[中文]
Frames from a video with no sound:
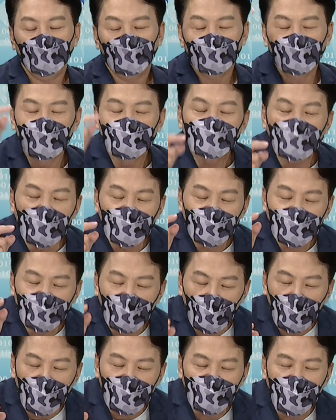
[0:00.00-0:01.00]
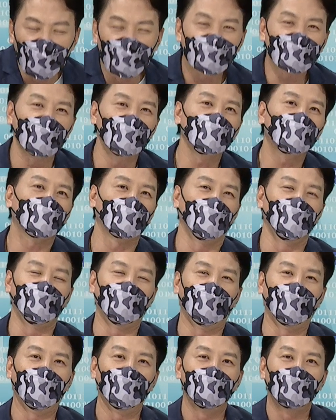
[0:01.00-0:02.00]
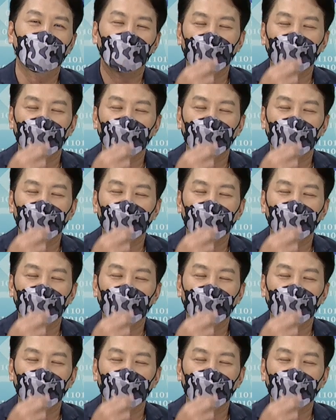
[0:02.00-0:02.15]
你在社会上生存呐，